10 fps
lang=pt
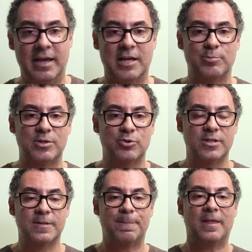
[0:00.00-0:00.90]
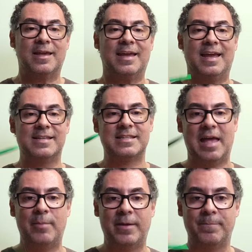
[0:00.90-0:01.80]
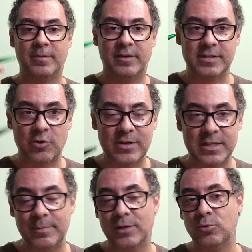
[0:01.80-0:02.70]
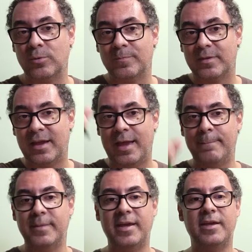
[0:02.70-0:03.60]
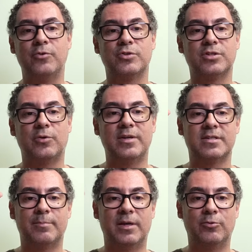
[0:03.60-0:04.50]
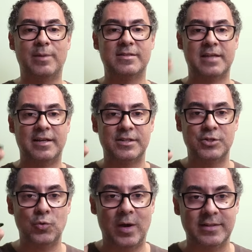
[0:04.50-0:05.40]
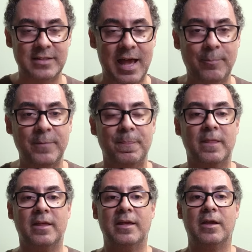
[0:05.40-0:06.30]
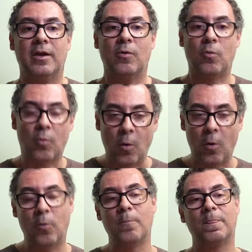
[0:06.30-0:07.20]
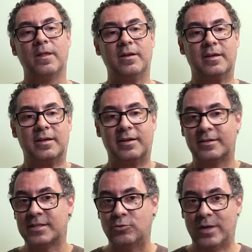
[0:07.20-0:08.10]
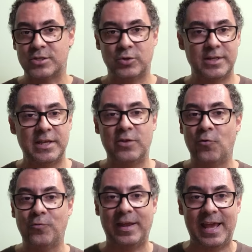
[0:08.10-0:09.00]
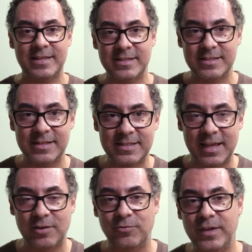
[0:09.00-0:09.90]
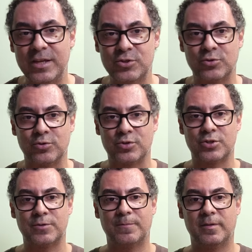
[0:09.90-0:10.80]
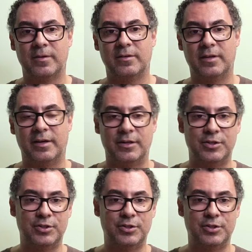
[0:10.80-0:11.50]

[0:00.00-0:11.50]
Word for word: As pessoas recebem, estão recebendo e-mails, estão recebendo mensagens de WhatsApp com situações em que oferecem-se serviços né,